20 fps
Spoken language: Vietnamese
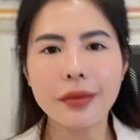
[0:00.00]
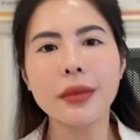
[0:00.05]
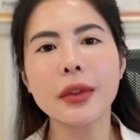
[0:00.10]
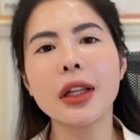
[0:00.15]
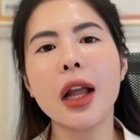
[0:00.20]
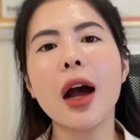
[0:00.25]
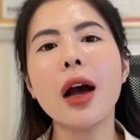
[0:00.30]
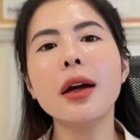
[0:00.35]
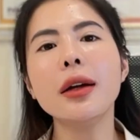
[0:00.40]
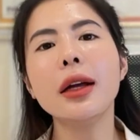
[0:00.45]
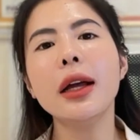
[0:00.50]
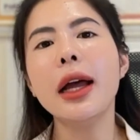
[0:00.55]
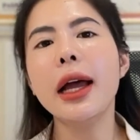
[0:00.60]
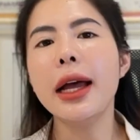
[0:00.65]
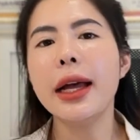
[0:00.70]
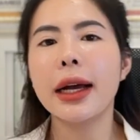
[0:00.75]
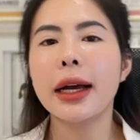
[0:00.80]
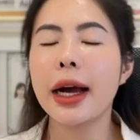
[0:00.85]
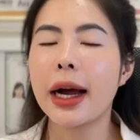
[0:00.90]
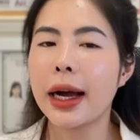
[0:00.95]
đó
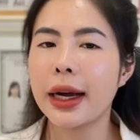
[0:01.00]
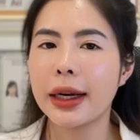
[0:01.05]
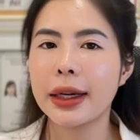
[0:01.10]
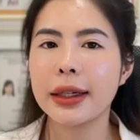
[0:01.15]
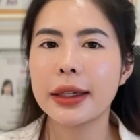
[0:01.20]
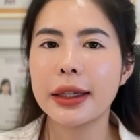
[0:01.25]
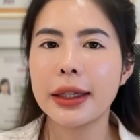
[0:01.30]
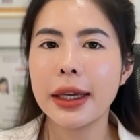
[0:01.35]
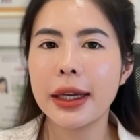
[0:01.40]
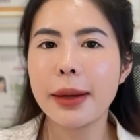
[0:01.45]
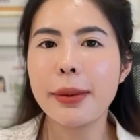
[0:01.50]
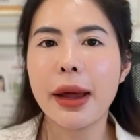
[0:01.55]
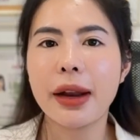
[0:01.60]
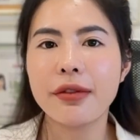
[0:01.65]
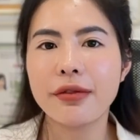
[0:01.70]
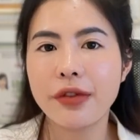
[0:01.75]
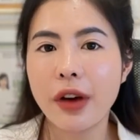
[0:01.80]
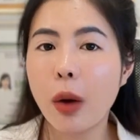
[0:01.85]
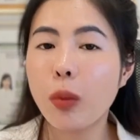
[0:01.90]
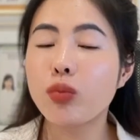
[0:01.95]
à, khi các bạn
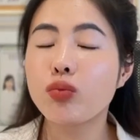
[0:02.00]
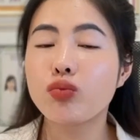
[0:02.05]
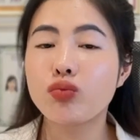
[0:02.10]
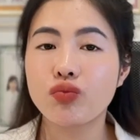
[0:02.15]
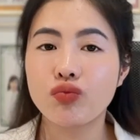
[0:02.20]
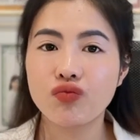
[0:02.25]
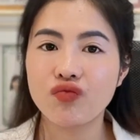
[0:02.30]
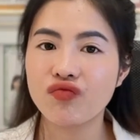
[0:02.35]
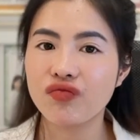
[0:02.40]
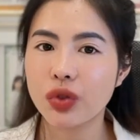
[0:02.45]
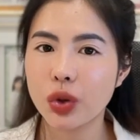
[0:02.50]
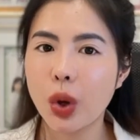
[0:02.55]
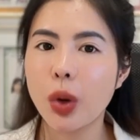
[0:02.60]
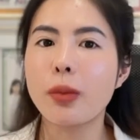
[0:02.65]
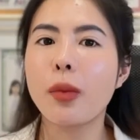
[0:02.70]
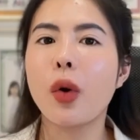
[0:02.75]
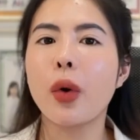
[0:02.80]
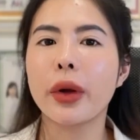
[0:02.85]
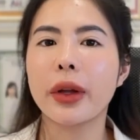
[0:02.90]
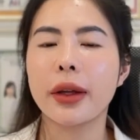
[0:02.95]
phòng đồi
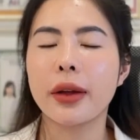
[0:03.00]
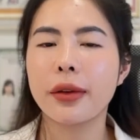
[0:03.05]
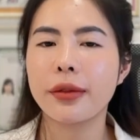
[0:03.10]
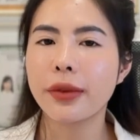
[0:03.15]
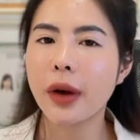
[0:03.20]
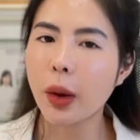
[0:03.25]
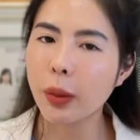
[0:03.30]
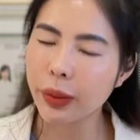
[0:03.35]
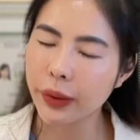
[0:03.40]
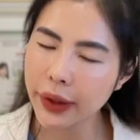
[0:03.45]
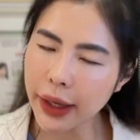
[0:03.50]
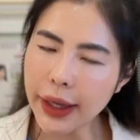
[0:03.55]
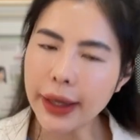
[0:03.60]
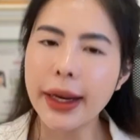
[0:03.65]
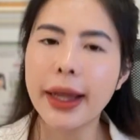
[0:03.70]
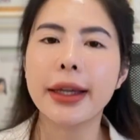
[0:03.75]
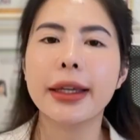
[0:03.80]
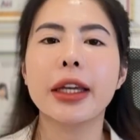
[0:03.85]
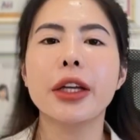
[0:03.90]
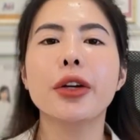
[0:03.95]
mồi phòng rất
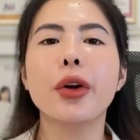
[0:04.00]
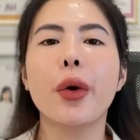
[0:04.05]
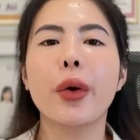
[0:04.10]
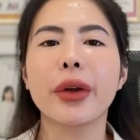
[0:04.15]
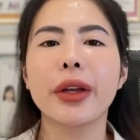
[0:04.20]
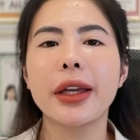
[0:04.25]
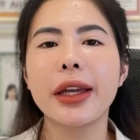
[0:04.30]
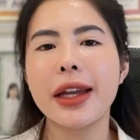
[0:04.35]
là kỹ rồi